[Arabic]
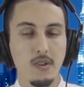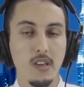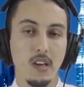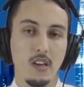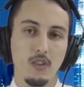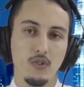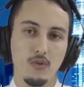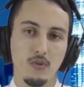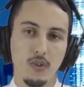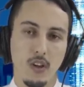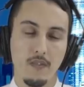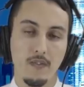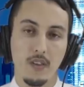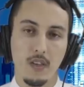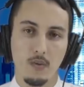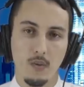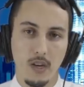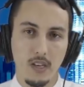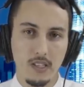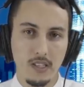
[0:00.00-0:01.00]
يعيشون
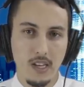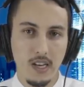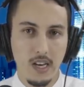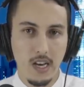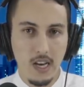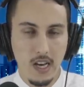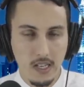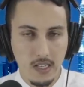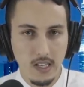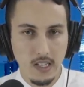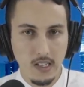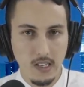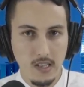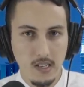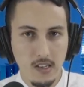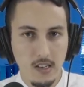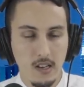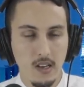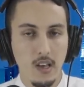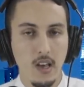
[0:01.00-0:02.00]
في ورطة
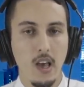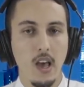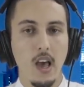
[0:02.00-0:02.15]
حقيقية